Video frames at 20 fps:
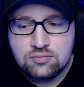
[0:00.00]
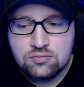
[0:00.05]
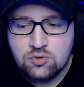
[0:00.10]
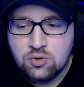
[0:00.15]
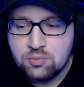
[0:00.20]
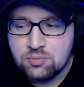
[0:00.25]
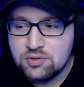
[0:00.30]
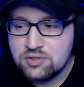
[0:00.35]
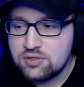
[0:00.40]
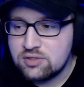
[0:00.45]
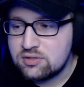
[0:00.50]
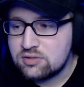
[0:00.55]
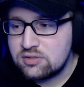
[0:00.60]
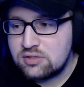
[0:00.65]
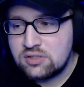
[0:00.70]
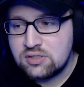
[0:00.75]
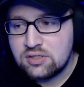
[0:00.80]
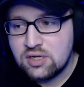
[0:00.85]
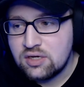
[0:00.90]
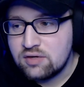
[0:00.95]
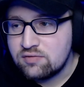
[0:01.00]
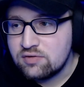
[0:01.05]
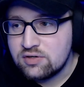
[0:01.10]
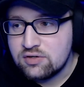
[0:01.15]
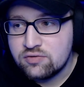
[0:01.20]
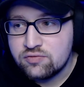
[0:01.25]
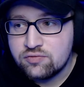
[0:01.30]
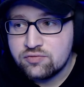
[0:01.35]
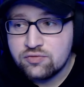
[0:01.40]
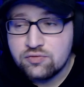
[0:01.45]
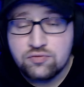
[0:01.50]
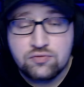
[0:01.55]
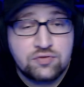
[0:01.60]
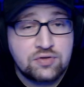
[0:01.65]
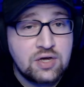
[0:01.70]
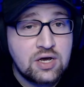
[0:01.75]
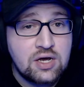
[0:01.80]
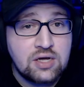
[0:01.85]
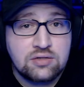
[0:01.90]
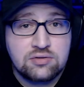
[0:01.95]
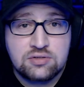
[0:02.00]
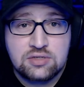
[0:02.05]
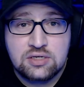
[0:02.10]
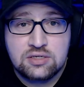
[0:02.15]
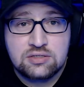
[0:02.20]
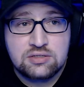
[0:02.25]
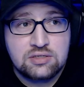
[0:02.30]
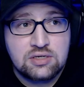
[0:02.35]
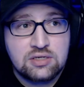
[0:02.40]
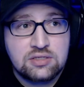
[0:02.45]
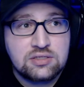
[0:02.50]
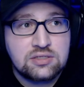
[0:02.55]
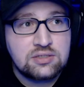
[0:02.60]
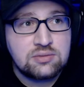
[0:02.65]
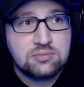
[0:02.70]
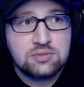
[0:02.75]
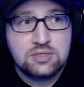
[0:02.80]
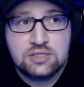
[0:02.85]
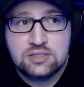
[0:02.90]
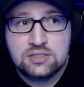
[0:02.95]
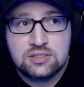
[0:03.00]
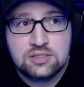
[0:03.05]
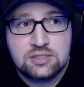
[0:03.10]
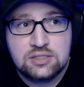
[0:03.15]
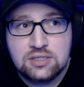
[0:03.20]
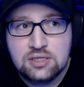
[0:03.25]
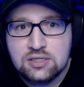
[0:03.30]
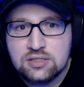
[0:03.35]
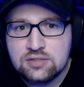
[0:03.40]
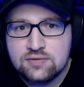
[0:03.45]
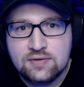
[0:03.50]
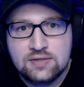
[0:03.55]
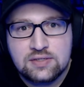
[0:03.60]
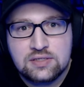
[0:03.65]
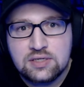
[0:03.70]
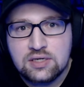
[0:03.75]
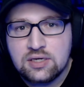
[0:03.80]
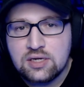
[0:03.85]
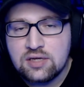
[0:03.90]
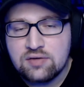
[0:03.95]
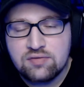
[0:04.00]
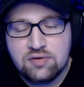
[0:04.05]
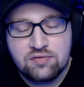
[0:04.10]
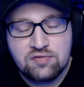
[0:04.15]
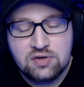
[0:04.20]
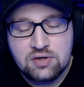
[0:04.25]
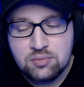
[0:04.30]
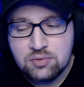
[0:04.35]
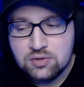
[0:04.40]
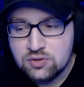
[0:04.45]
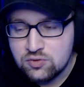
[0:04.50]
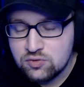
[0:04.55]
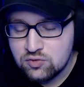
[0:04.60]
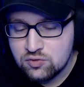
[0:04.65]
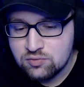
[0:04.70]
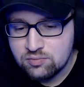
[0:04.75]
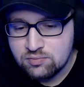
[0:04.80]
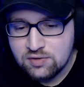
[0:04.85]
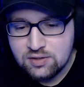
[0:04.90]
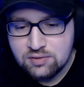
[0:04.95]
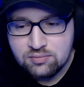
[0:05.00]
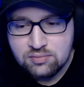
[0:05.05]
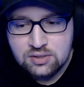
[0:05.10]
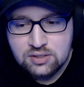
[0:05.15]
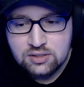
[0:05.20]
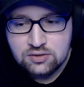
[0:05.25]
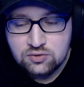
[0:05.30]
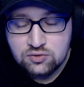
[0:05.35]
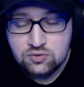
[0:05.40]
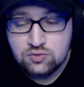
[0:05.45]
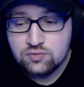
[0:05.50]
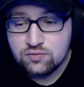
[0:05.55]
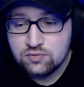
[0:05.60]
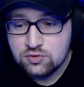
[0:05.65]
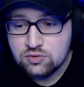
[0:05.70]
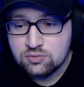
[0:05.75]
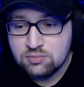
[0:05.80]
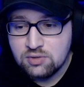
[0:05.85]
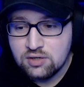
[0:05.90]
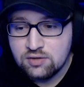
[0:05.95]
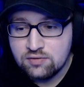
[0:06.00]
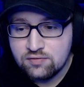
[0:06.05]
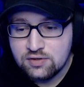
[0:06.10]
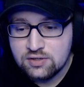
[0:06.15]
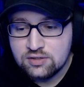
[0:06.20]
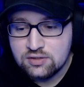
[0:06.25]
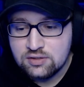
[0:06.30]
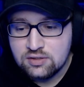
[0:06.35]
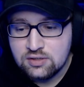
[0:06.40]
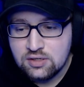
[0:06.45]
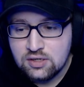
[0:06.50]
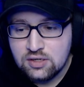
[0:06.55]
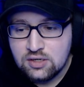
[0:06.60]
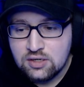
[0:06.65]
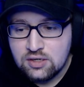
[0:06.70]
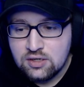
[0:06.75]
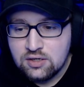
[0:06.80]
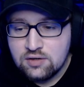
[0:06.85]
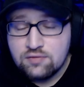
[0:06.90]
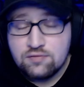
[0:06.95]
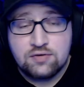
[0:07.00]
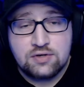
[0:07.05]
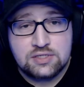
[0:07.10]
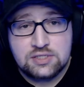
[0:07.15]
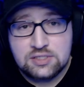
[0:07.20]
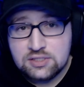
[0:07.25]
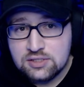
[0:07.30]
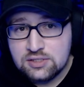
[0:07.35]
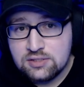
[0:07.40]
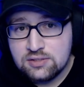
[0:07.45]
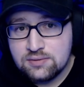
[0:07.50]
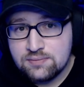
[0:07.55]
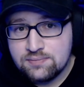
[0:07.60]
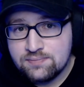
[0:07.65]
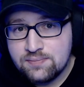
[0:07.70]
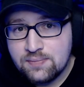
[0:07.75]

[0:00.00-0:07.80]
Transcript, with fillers: Ob ich jetzt in irgendwann in fünf Jahren, sechs Jahren, sieben Jahren, zehn Jahren, zwanzig Jahren irgendwann wieder mal äh, YouTube-Videos äh, YouTube machen werde, weiß ich nicht.